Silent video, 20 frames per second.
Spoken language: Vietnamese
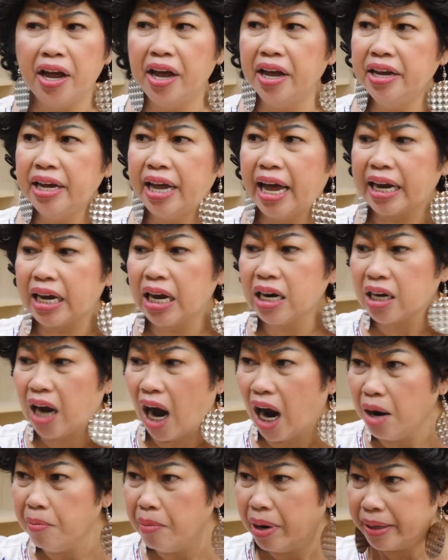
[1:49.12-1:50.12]
để ý nghe, cái
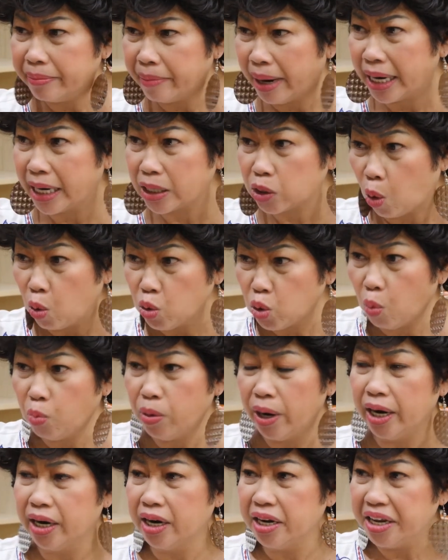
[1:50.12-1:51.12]
cỡ mình mà là tuổi
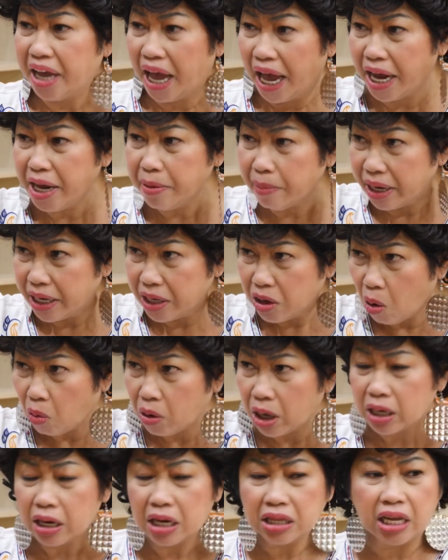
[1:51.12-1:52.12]
trung niên nó dễ bị vô
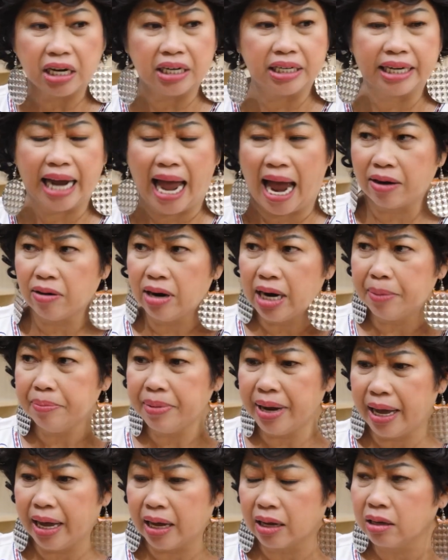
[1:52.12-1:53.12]
cái cái tình trạng nó lắm
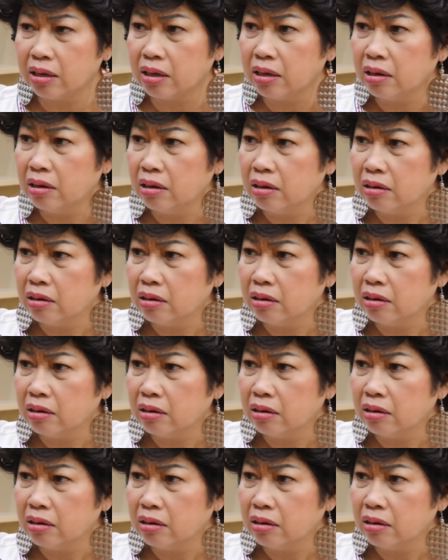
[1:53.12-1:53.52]
nghe. Nghe